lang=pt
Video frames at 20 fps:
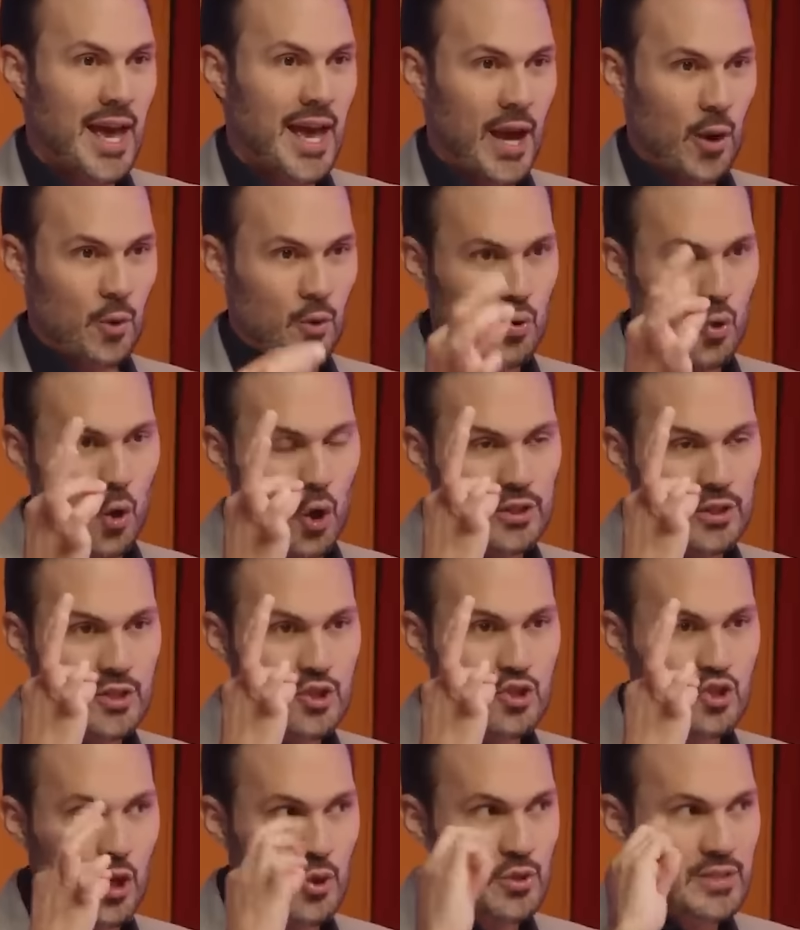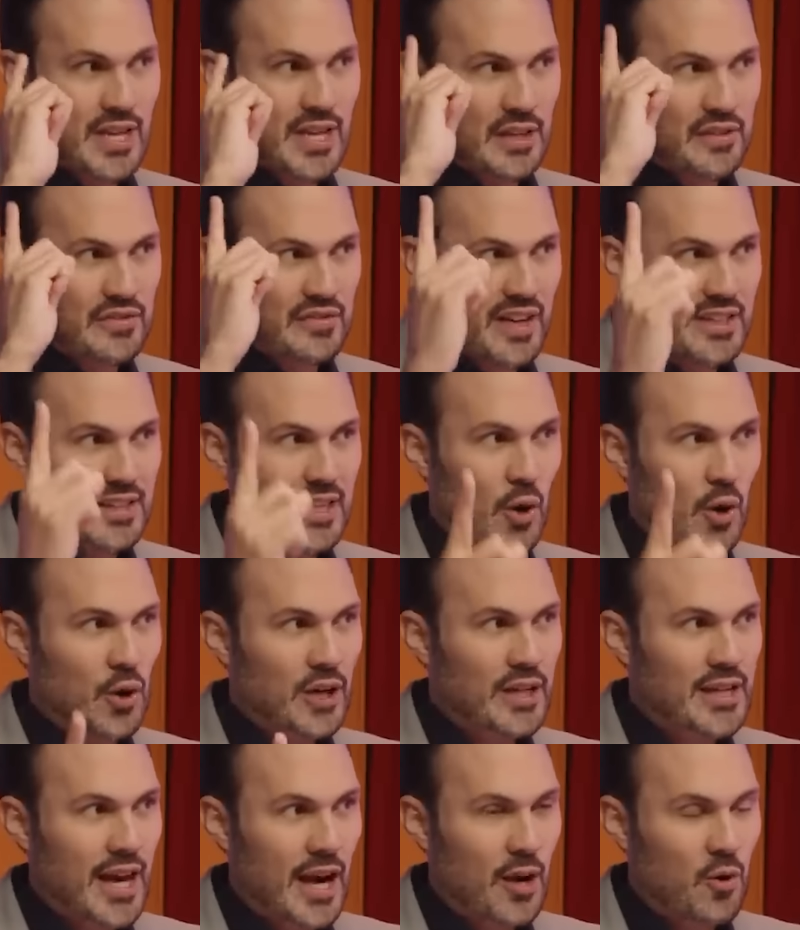É o cortisol salivar na
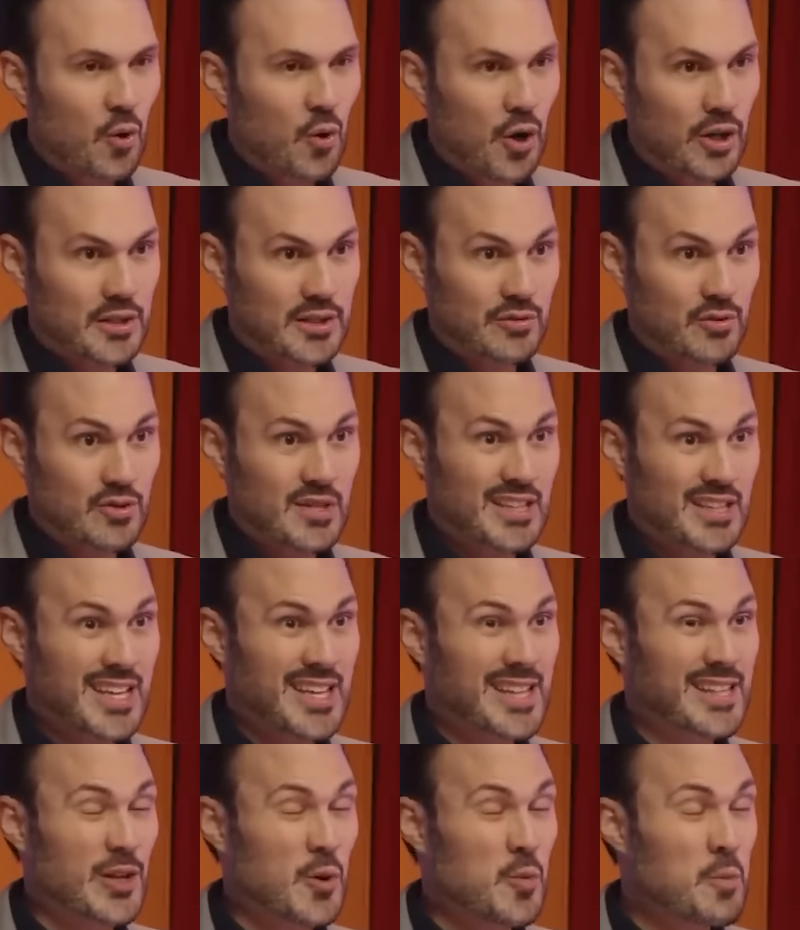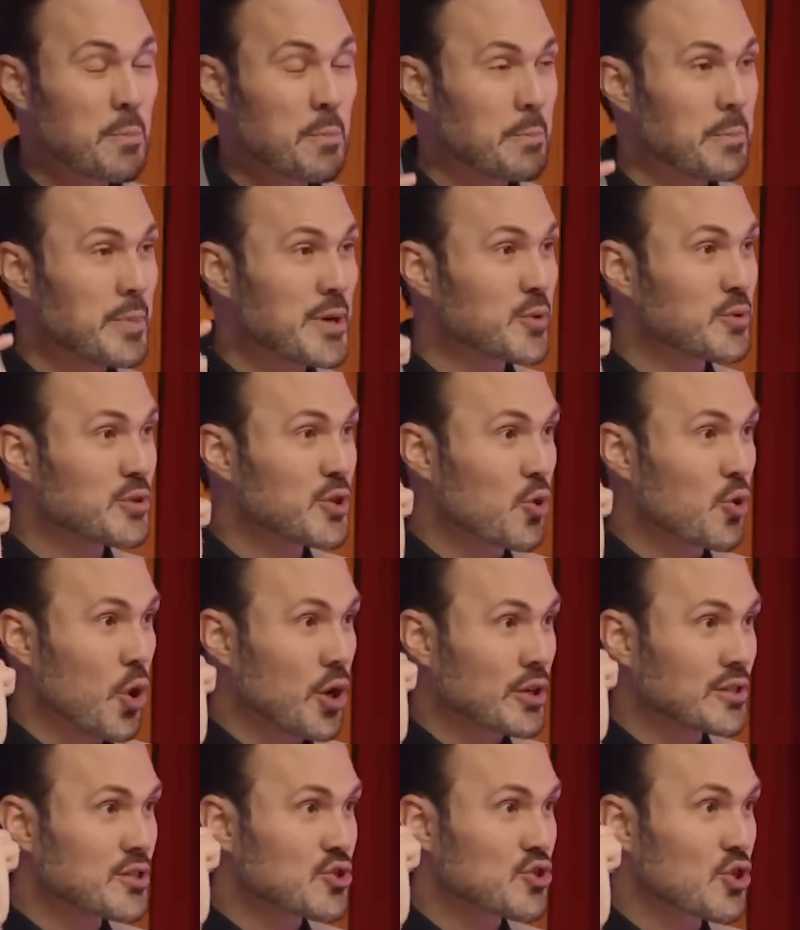hora que acorda. Você uhum. tem que ter um uhum. pico de
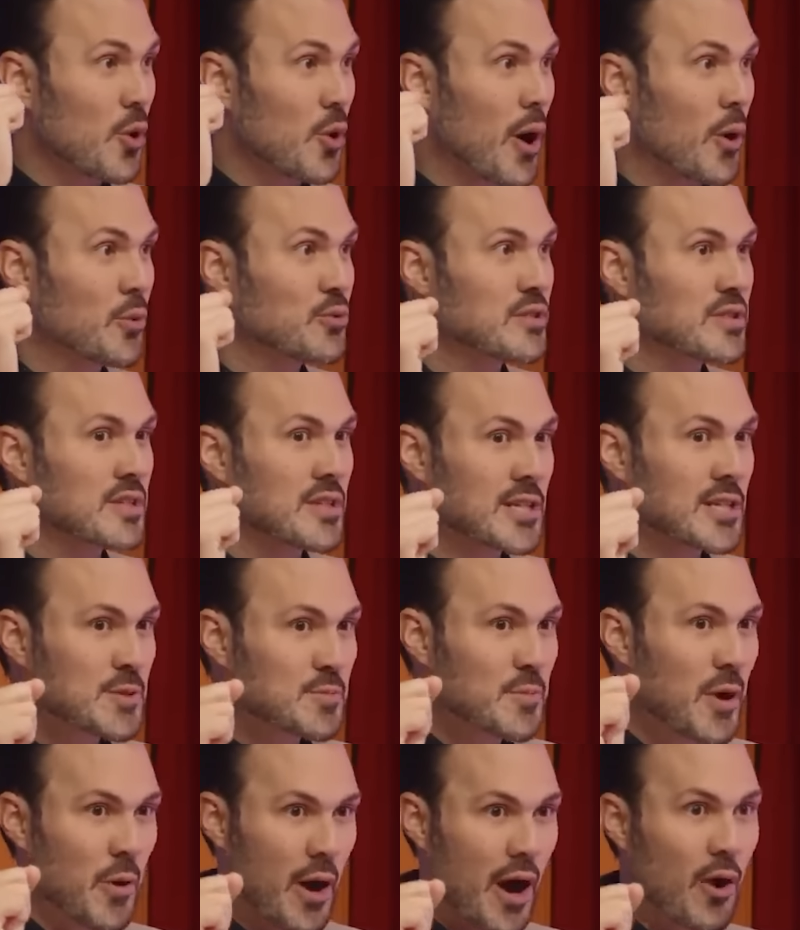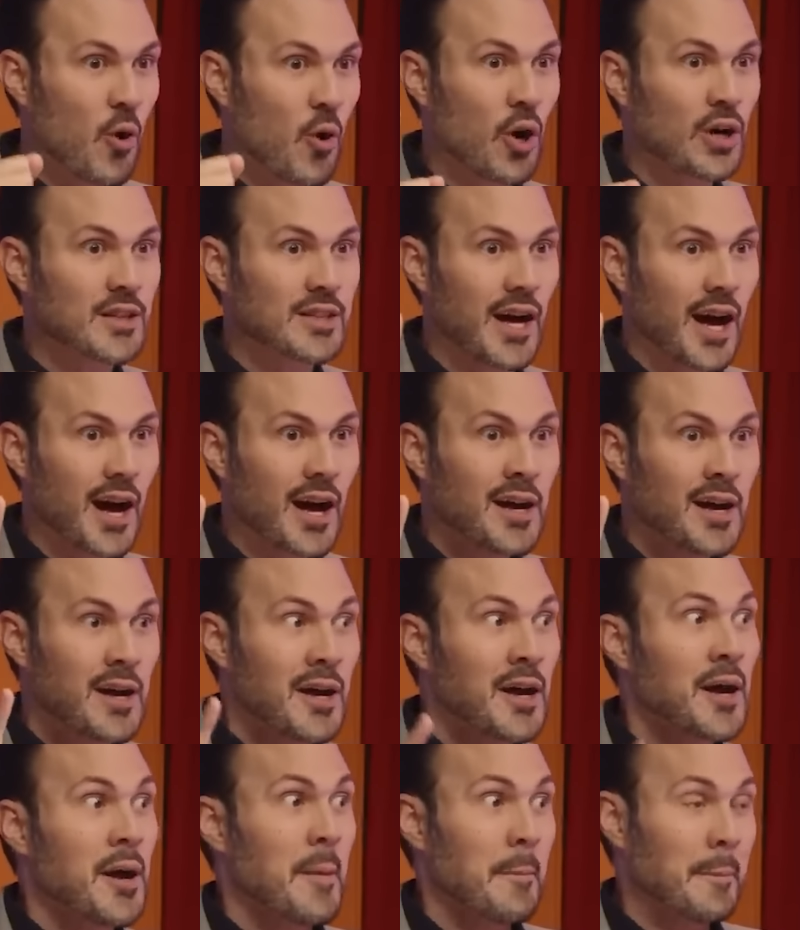cortisol altíssimo ao acordar
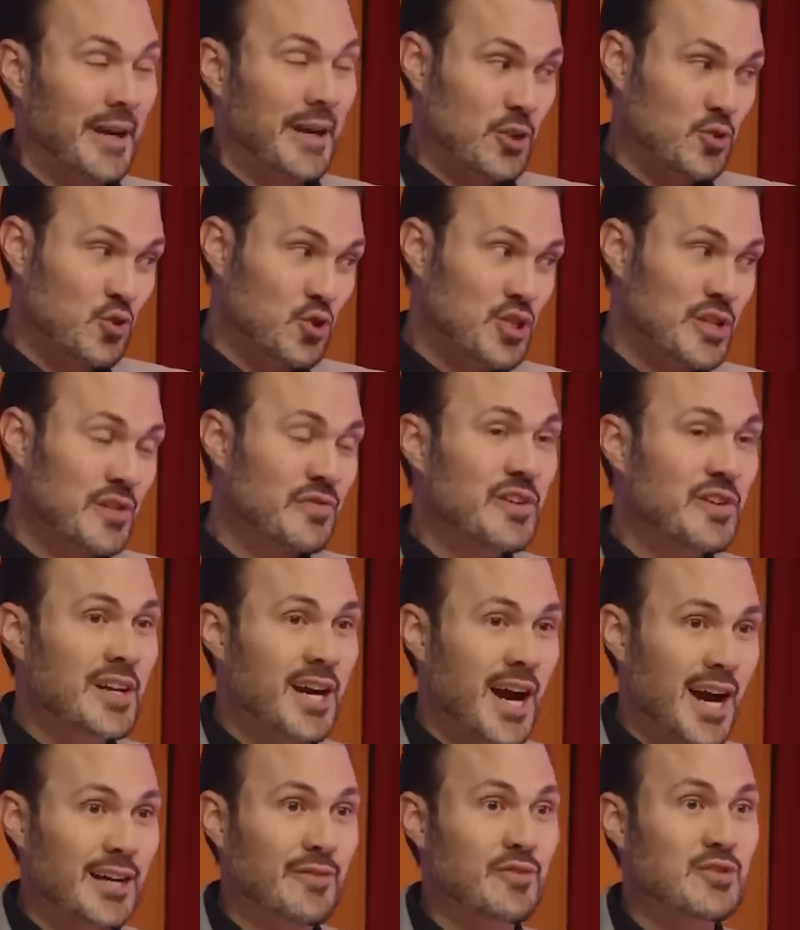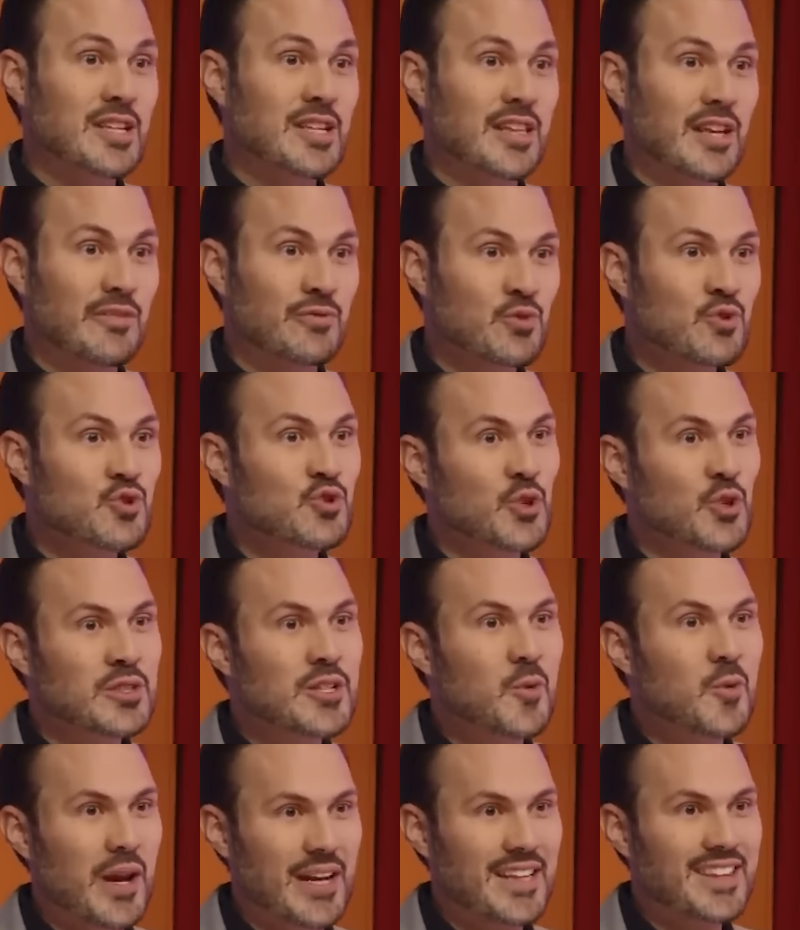para justificar que você teve um sono
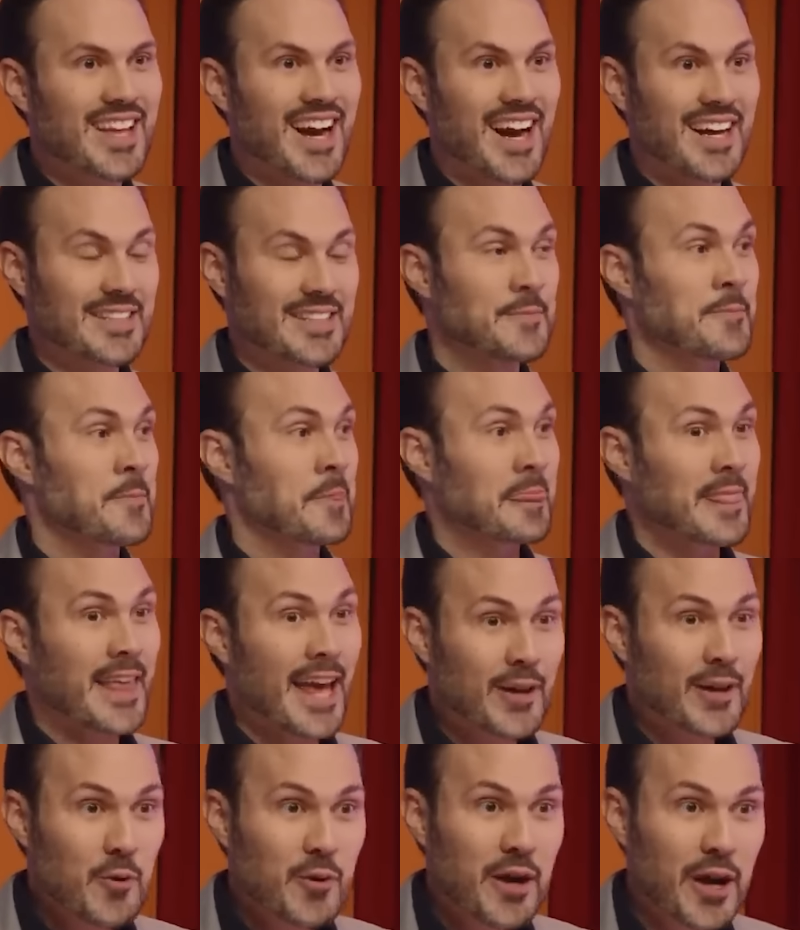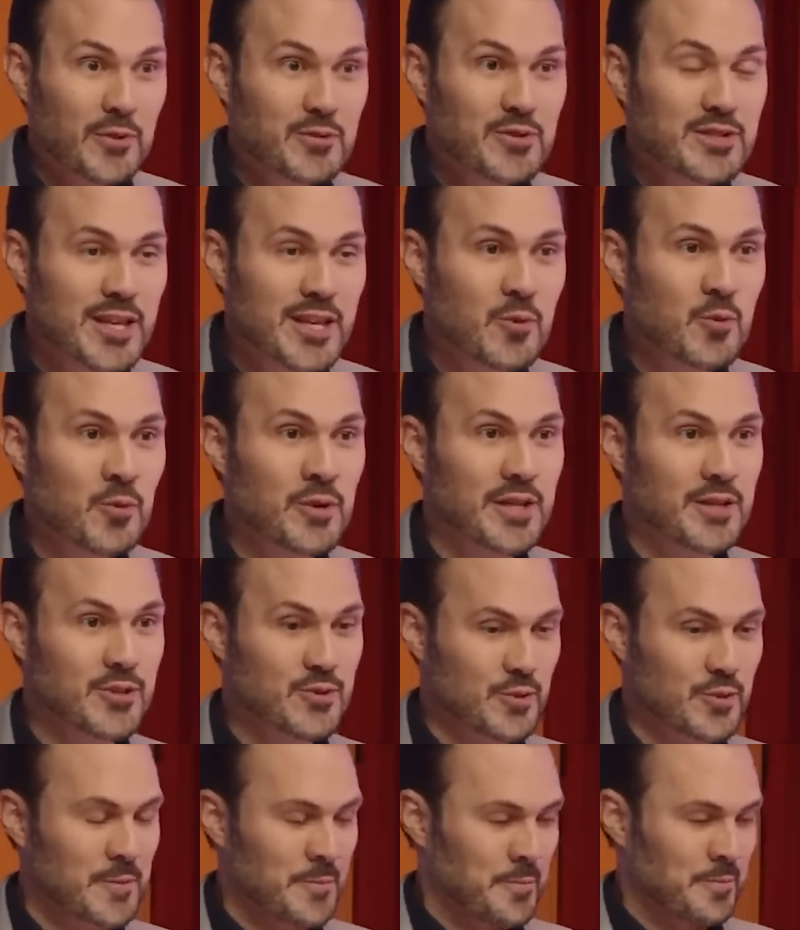de qualidade. Bom. E é que eu quero dizer com
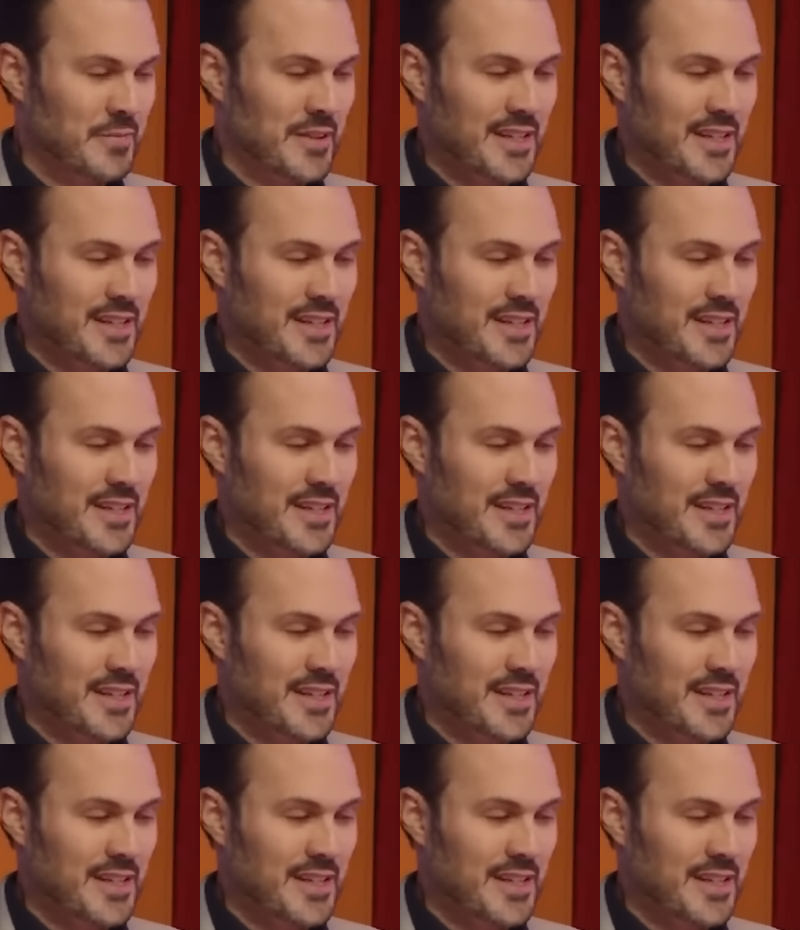isso.